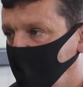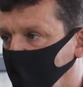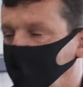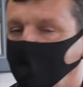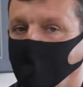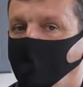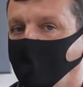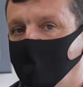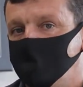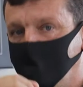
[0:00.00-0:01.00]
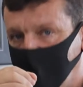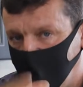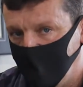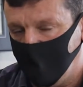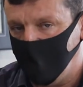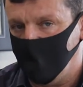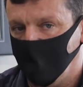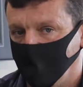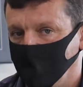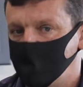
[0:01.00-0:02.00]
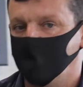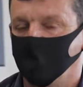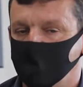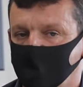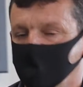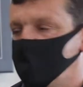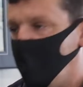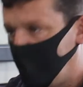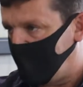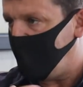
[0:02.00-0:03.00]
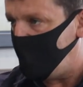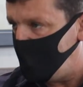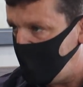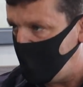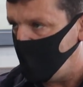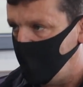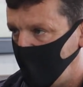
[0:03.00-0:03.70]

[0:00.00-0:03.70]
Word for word: Eu não posso denegrir uma instituição só porque é a minha,